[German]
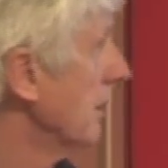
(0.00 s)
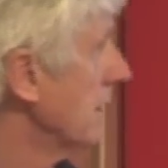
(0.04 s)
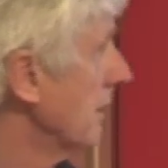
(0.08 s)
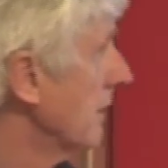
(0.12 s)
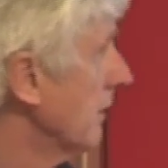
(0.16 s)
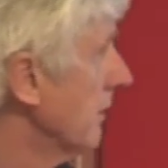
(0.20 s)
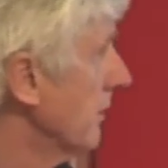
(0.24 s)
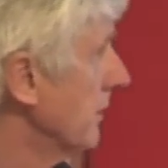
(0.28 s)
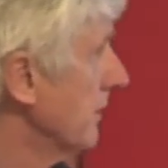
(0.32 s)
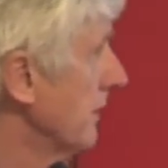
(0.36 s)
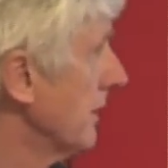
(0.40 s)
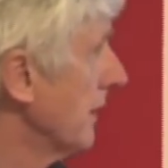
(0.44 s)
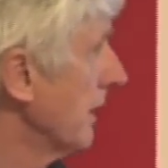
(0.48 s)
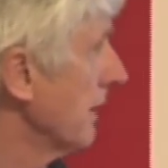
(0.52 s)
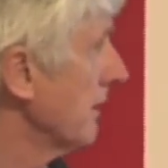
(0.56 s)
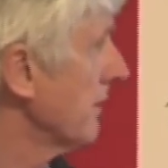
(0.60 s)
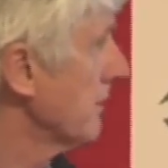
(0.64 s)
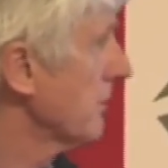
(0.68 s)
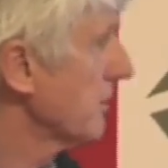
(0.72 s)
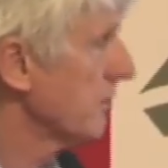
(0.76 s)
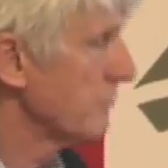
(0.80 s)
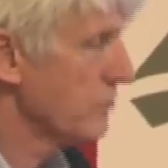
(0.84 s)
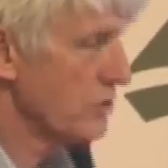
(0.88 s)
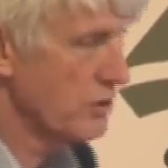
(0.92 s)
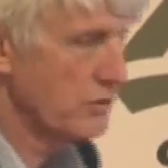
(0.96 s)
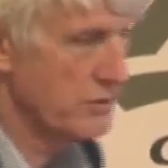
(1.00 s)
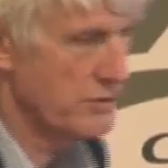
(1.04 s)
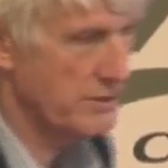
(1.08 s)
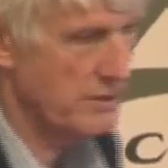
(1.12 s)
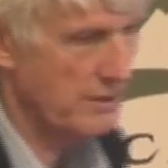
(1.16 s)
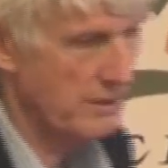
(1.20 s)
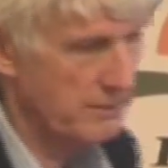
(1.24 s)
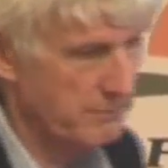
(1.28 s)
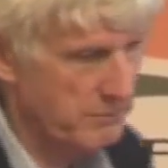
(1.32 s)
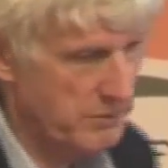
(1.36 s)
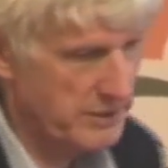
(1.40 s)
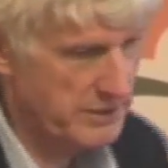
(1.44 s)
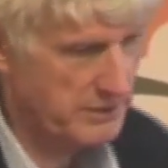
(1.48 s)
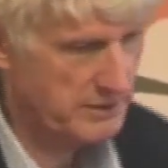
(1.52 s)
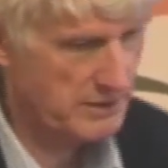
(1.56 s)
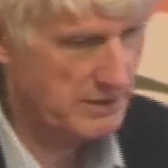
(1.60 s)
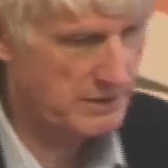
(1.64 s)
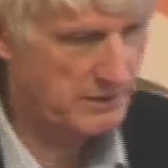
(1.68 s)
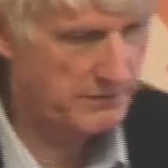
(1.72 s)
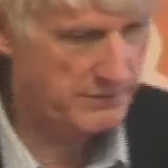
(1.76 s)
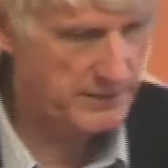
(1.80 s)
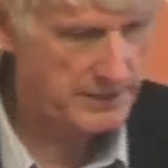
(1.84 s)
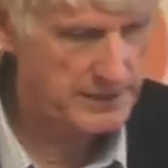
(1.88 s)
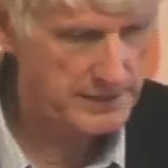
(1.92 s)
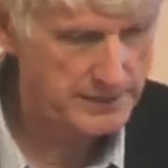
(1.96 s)
und dann zum Schluss ein Blick
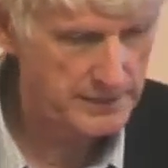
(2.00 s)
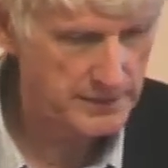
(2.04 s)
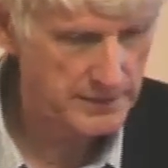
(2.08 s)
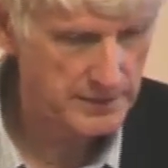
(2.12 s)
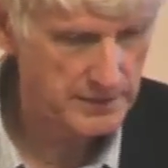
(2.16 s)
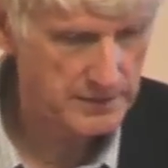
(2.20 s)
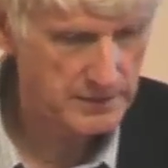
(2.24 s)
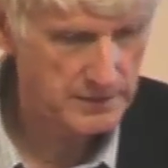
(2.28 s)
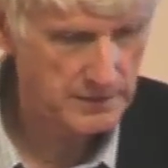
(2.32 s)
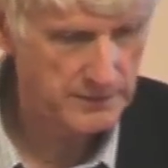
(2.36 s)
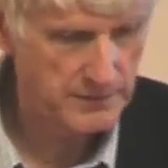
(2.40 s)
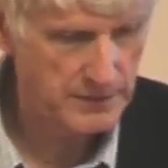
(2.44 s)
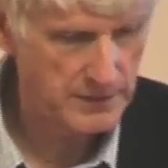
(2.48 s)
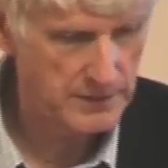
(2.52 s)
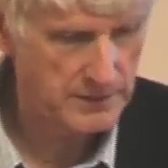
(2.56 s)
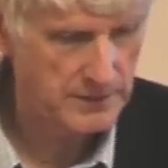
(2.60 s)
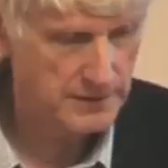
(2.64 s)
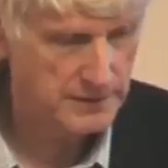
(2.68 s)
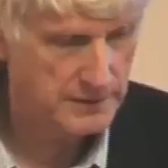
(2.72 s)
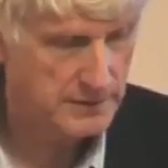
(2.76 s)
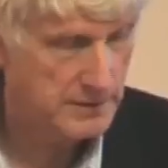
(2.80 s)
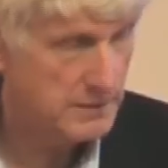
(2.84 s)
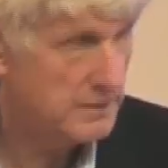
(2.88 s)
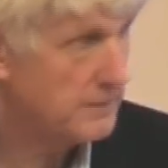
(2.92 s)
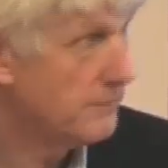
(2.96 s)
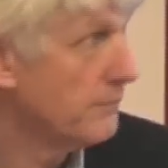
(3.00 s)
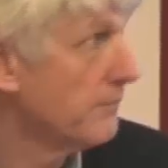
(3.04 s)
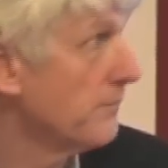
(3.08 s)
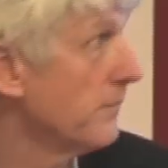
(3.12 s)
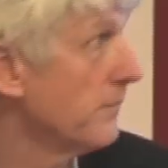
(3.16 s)
auf alternative Energien.